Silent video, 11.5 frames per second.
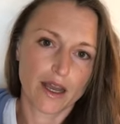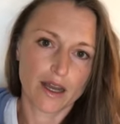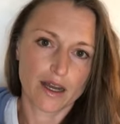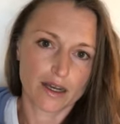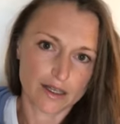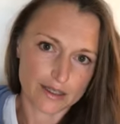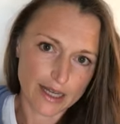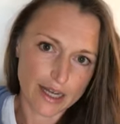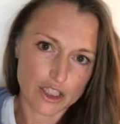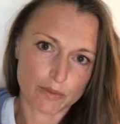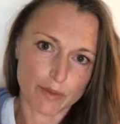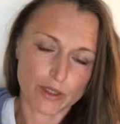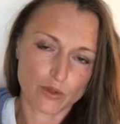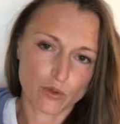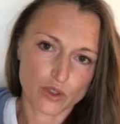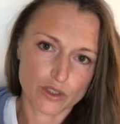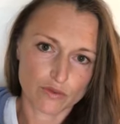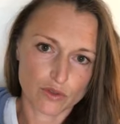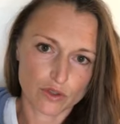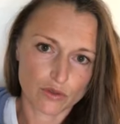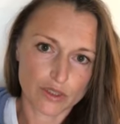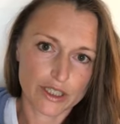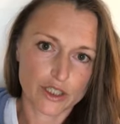а, дальше, продолжить вот
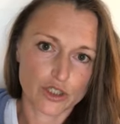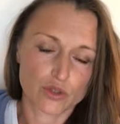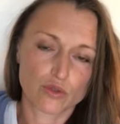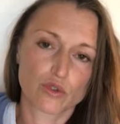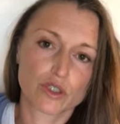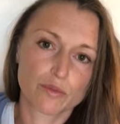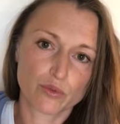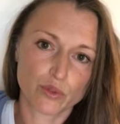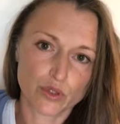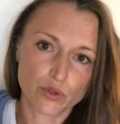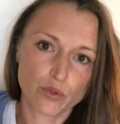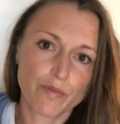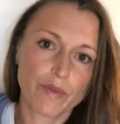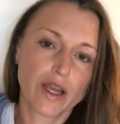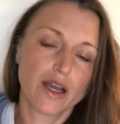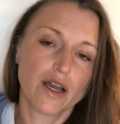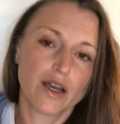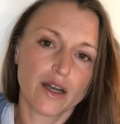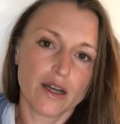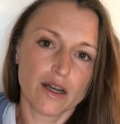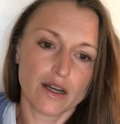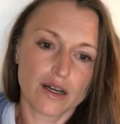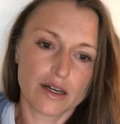эту логическую цепочку.
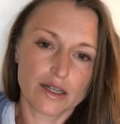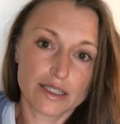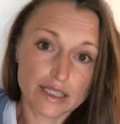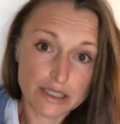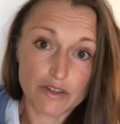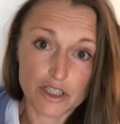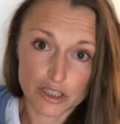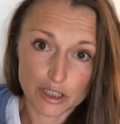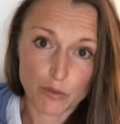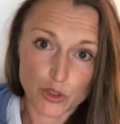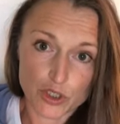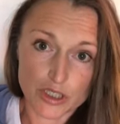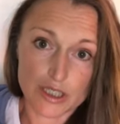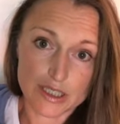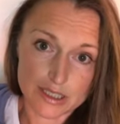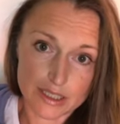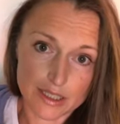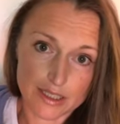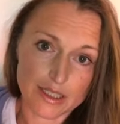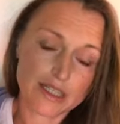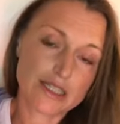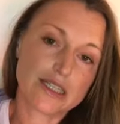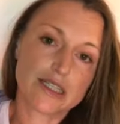А, если ваши надпочечники сильные,
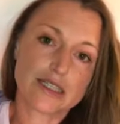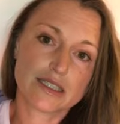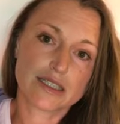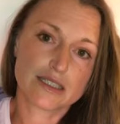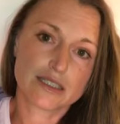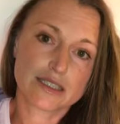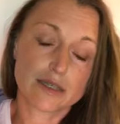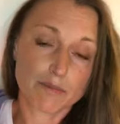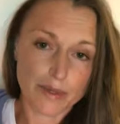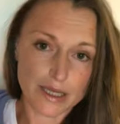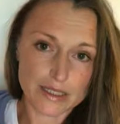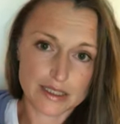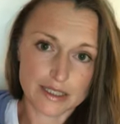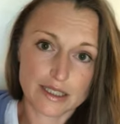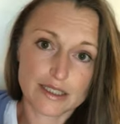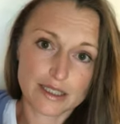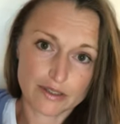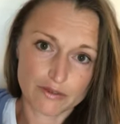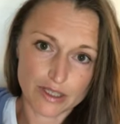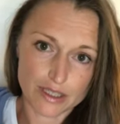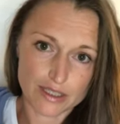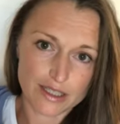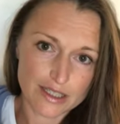если э, запасы резервы
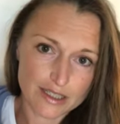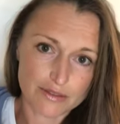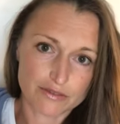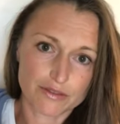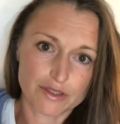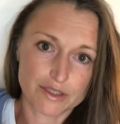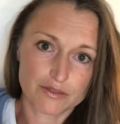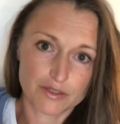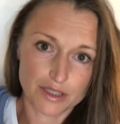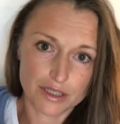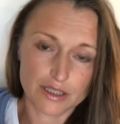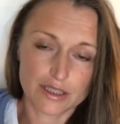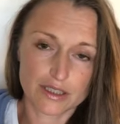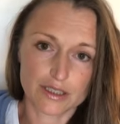адреналина в, в них